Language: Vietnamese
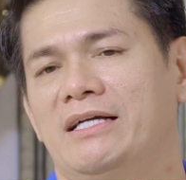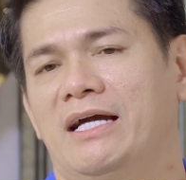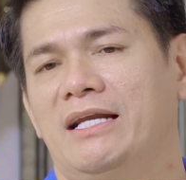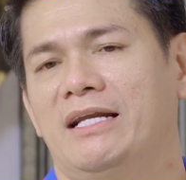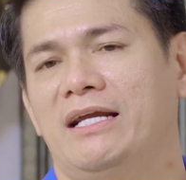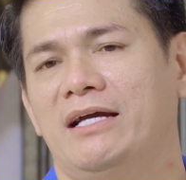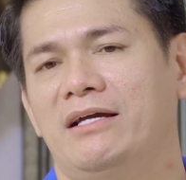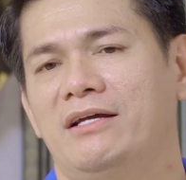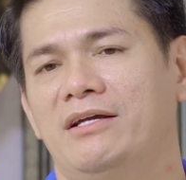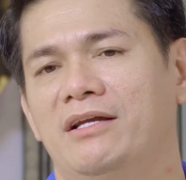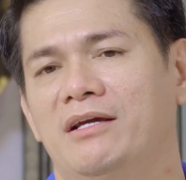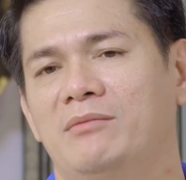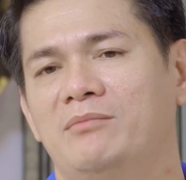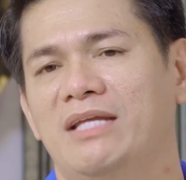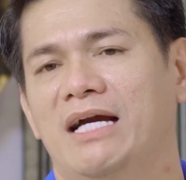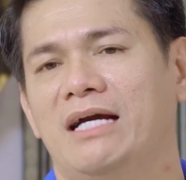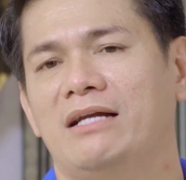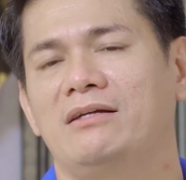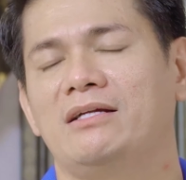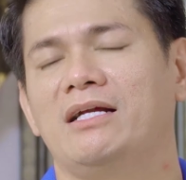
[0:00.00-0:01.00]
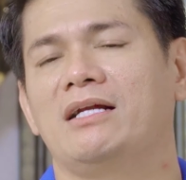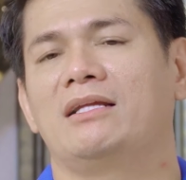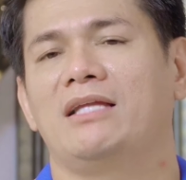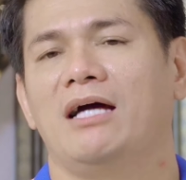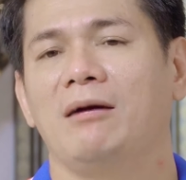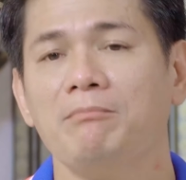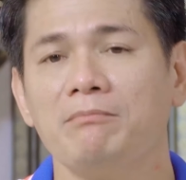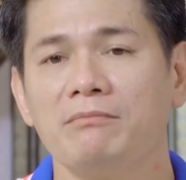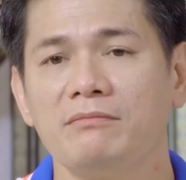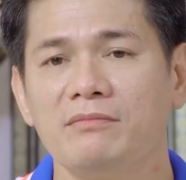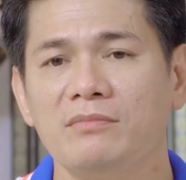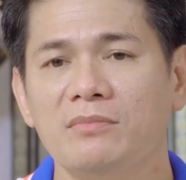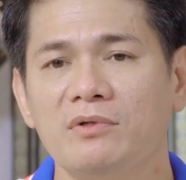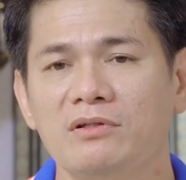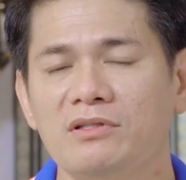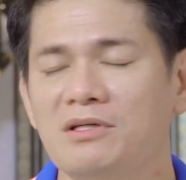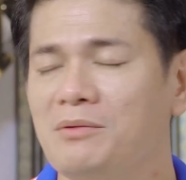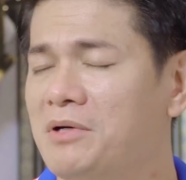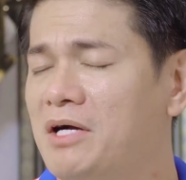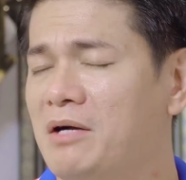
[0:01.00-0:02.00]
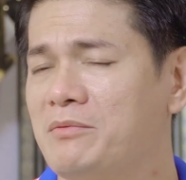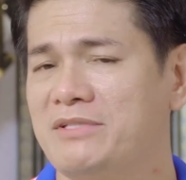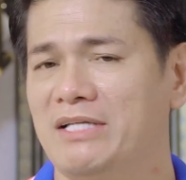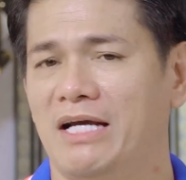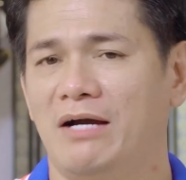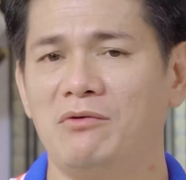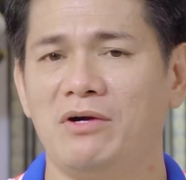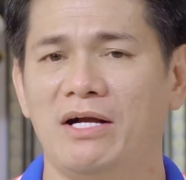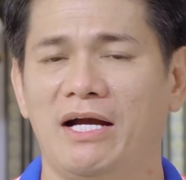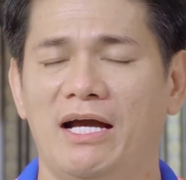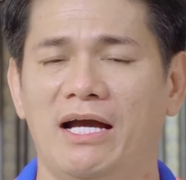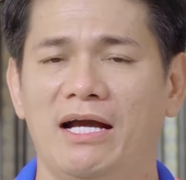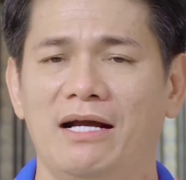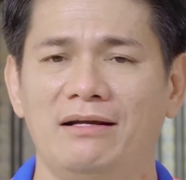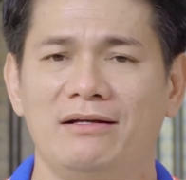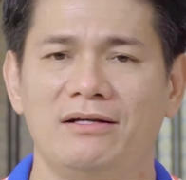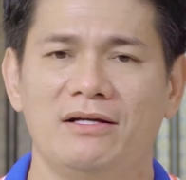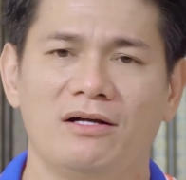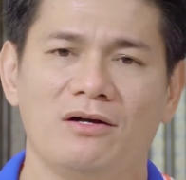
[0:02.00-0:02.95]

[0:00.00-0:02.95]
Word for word: cái khả năng hệ đệm tăng nó rất là thấp. Nhưng mà không sao cả,